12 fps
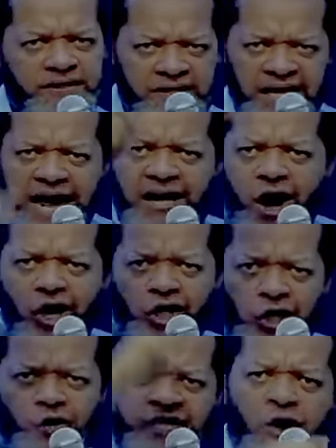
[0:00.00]
C'est la
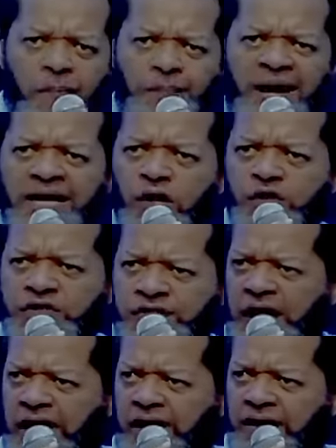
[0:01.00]
langue que nous allons parler au
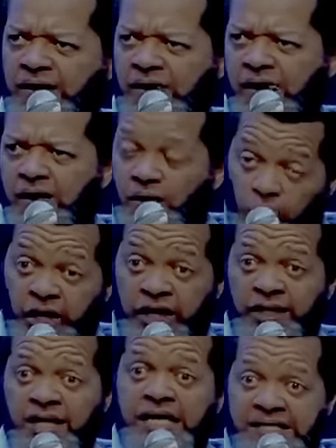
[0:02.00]
ciel.
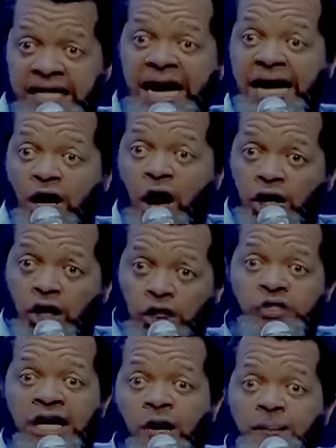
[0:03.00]
Oui, c'est la langue
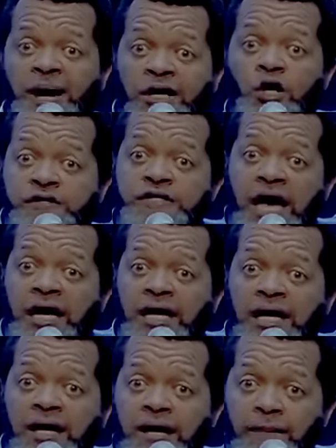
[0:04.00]
que nous allons parler au
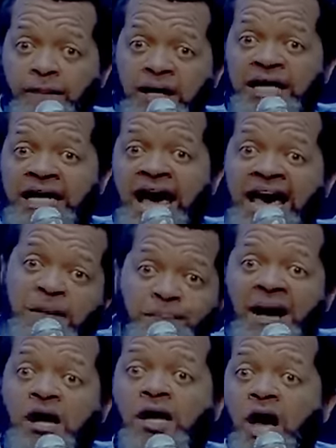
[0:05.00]
ciel.
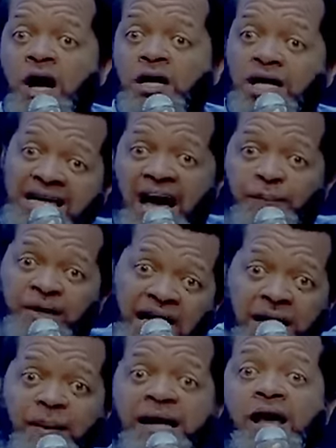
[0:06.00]
Michael parle en langue,
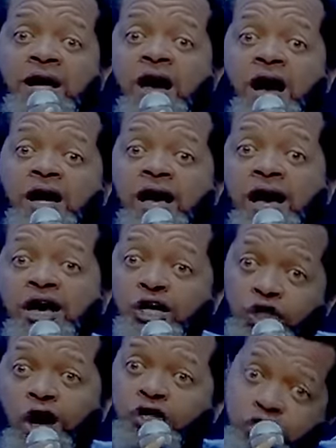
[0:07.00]
Gabriel parle en langue,
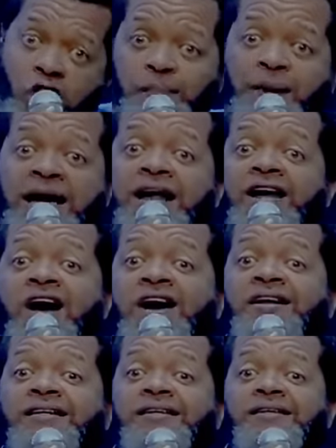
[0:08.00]
donc Dieu parle en
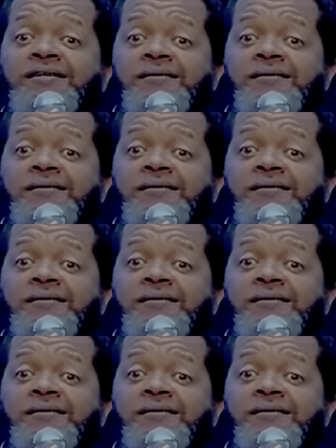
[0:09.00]
langue.